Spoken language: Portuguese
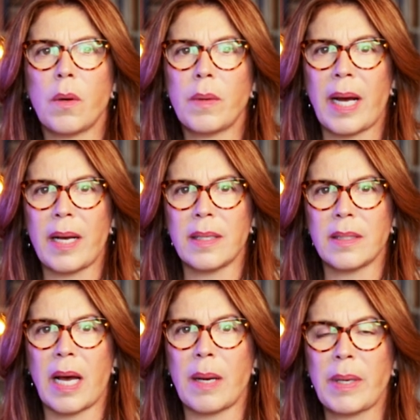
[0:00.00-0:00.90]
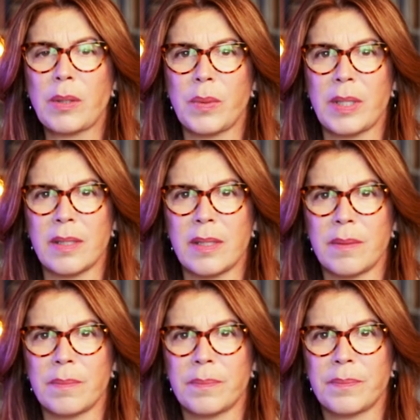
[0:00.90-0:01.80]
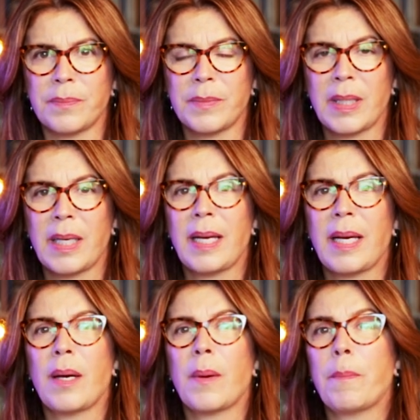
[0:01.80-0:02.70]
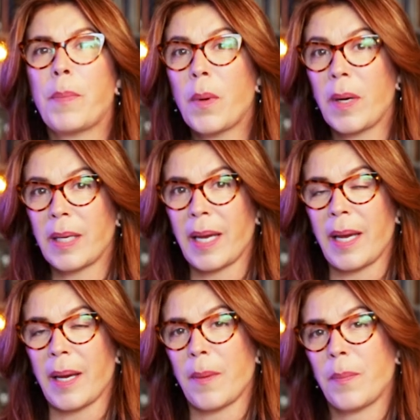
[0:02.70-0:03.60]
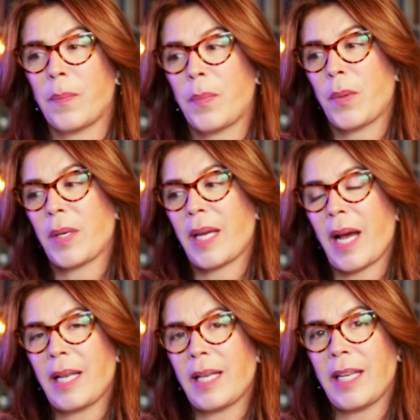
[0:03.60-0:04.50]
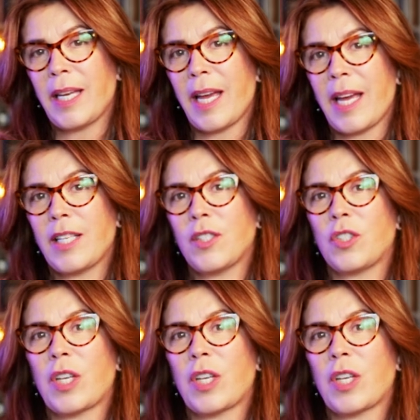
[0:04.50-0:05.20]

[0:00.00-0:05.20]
courar armaduras. Por quê? Porque ali eles